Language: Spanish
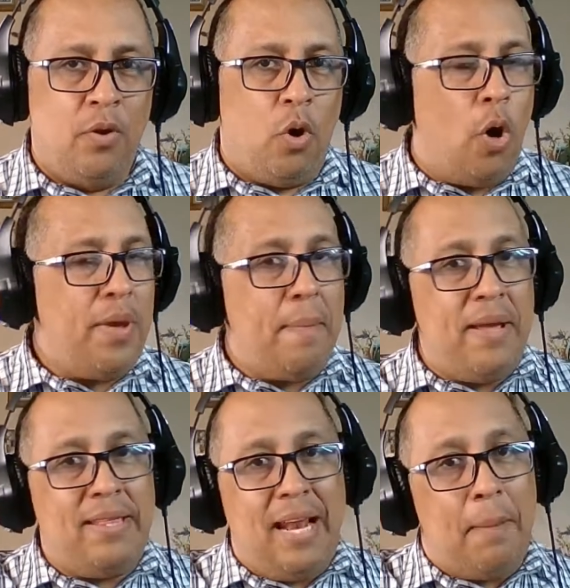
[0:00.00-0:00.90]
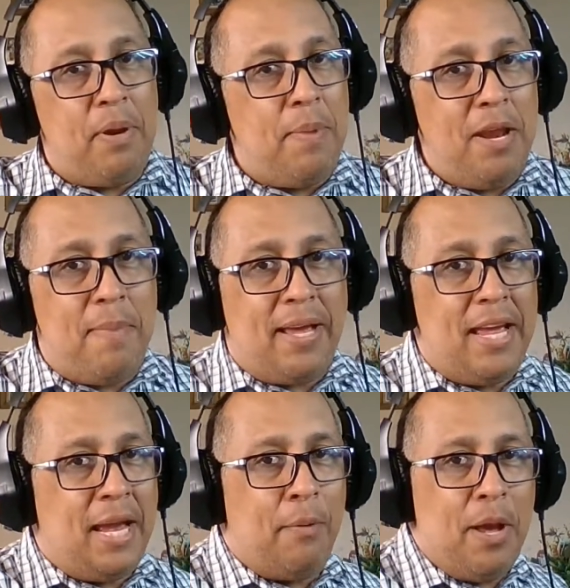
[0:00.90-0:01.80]
Obviamente la primera
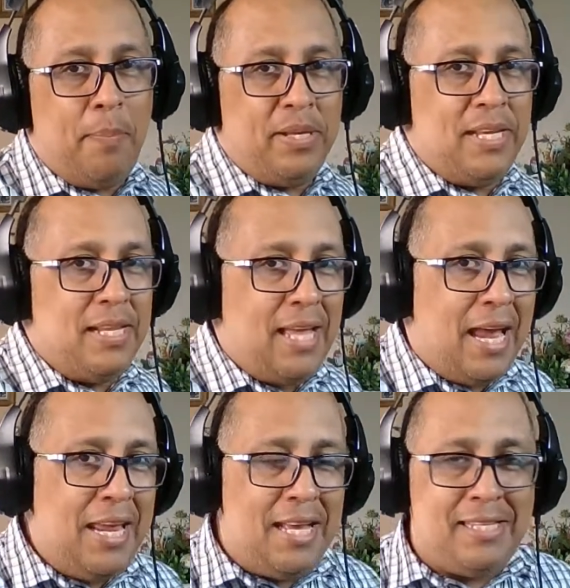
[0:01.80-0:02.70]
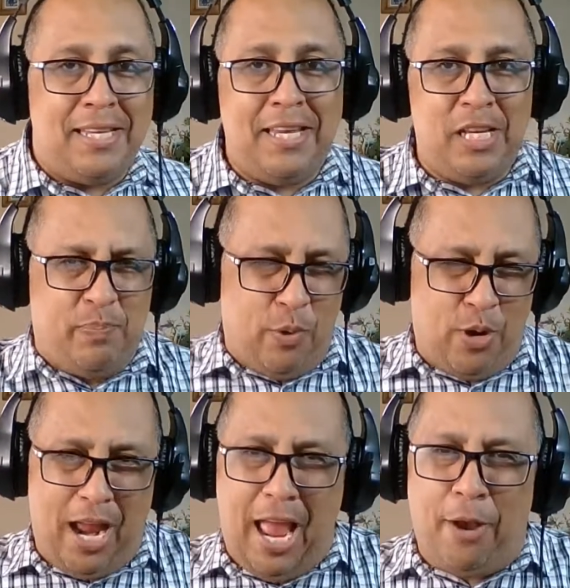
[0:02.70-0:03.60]
imagen que voy a presentar, y esta sí es
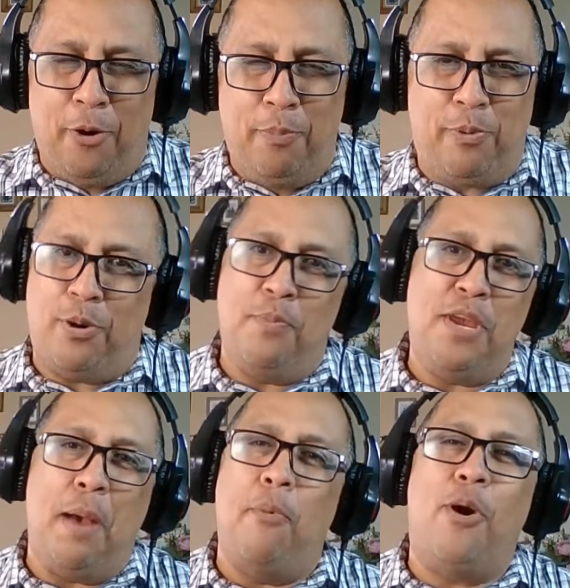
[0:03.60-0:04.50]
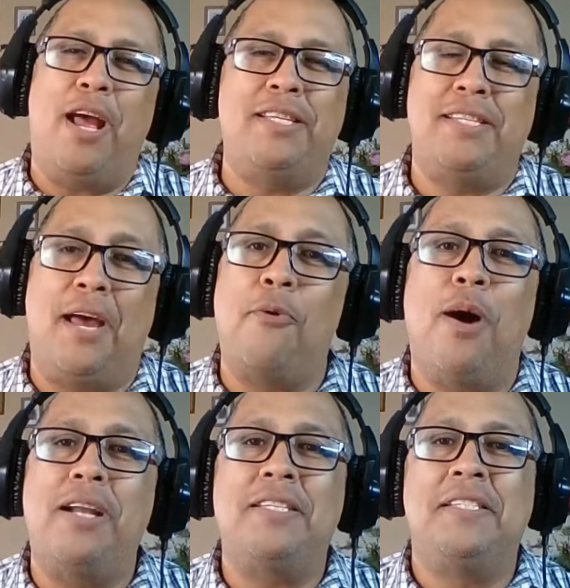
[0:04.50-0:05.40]
por ego, por mi amor a Star
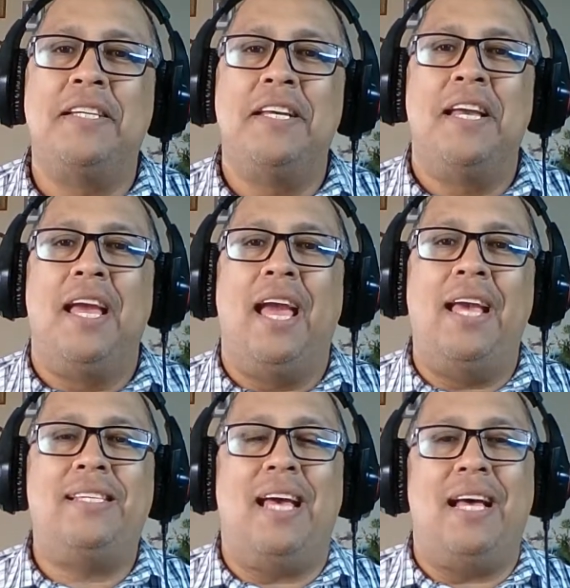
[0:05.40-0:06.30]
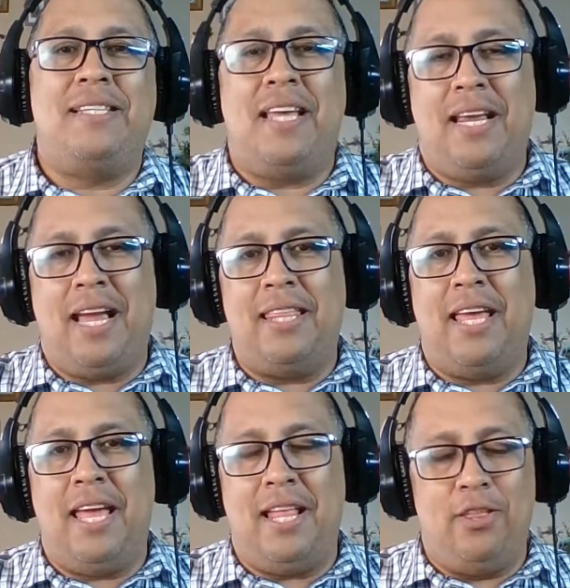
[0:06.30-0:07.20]
Wars, es acerca
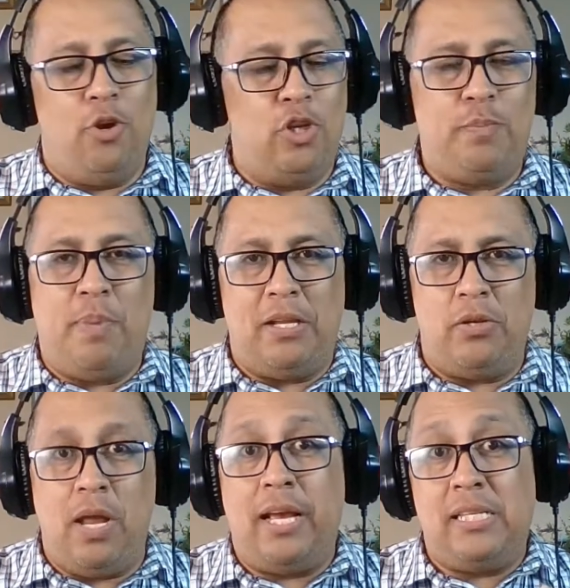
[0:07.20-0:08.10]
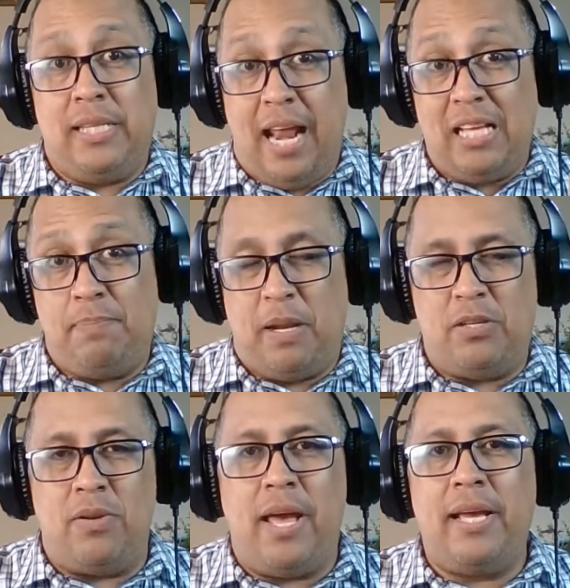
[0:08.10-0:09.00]
de dos personajes, tres
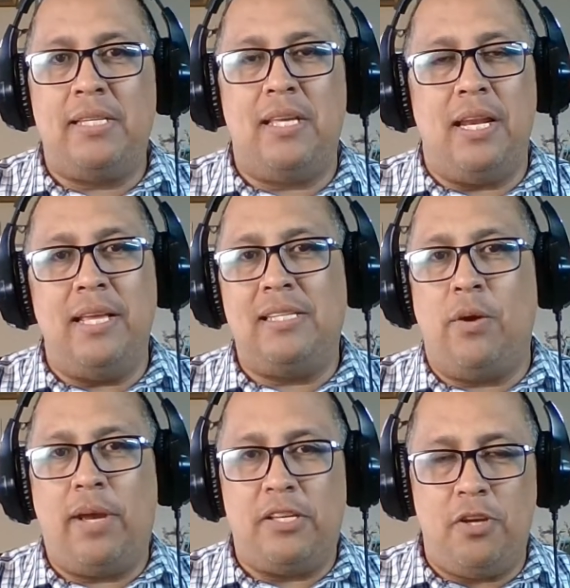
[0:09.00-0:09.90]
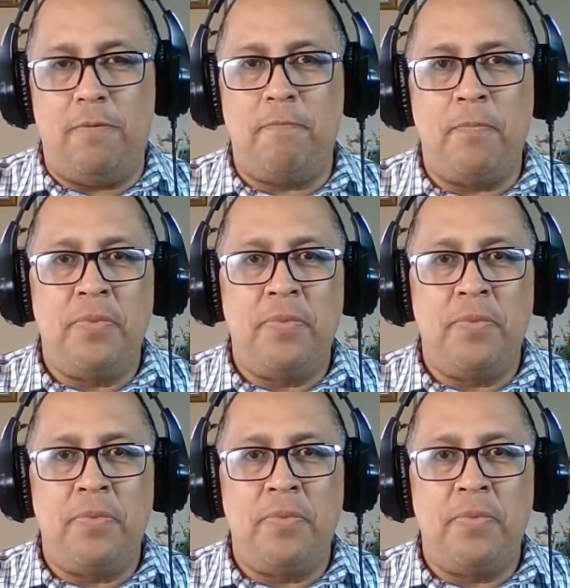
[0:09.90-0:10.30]
personajes en esta ocasión.